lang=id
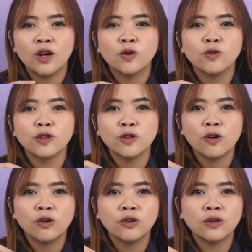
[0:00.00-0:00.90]

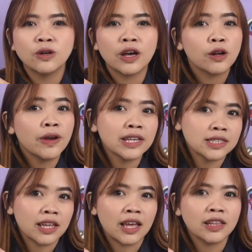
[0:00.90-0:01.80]
Untuk uh, arrow
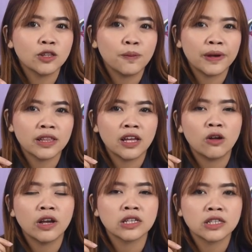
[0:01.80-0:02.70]
extend, top head
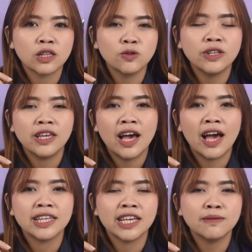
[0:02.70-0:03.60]
arrow extend tuh dia
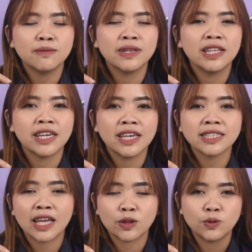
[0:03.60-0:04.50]
hanya
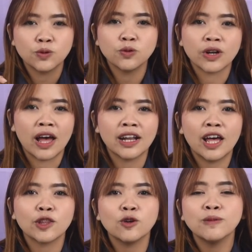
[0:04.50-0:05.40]
memiliki satu ukuran
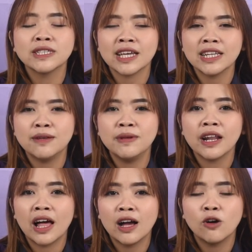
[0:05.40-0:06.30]
atau bisa
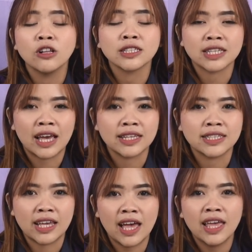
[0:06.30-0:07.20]
dibilang all
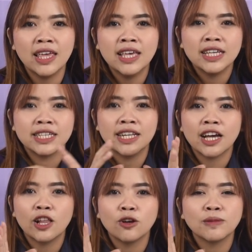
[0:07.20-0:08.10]
size ya.
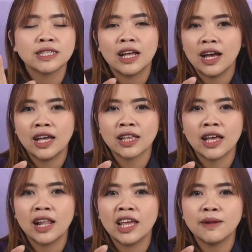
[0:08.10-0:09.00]
Jadi kalau misalkan
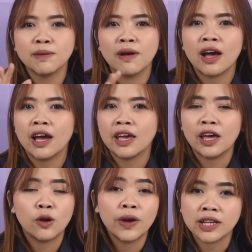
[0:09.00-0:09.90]
kalian memakai
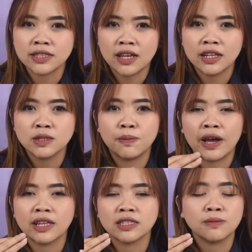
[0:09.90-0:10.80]
arrow extend
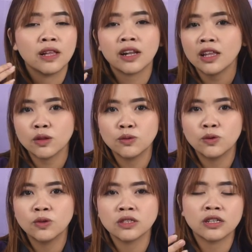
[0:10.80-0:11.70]
spine 900,
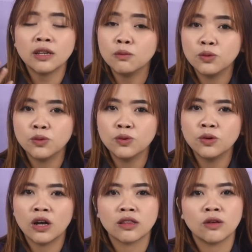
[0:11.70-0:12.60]
1000
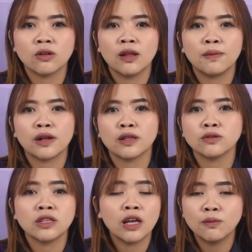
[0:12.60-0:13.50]
atau
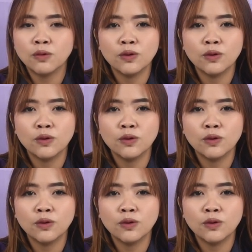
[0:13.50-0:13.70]
830,